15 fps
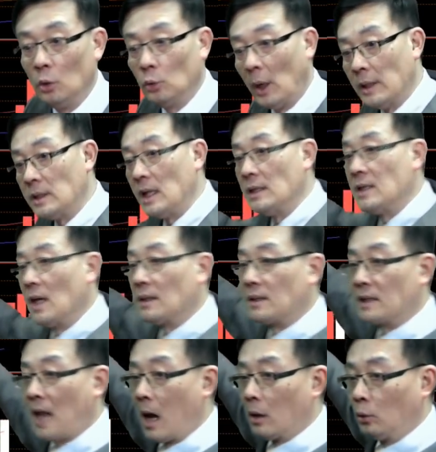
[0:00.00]
短线上
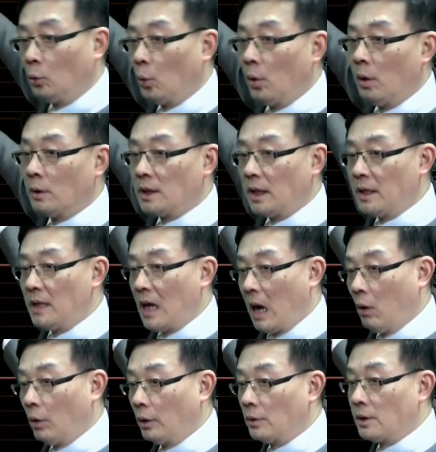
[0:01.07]
涨多哈，这个
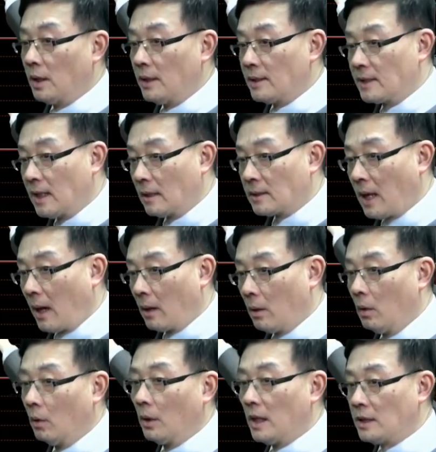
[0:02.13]
压回都是很正常
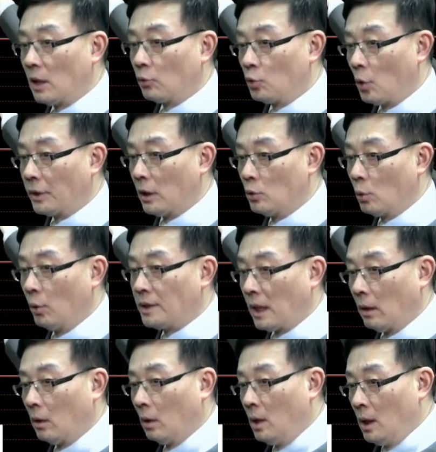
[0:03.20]
哈，那这种重点说我
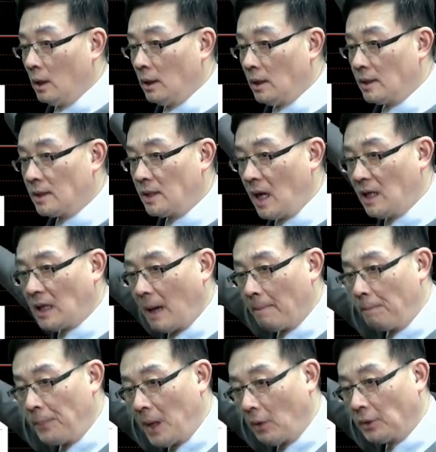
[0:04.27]
想哈，以这档
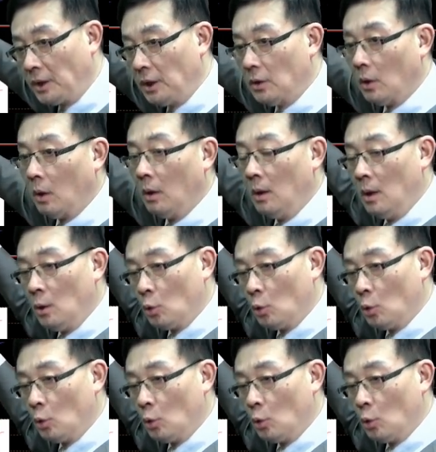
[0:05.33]
标的哈。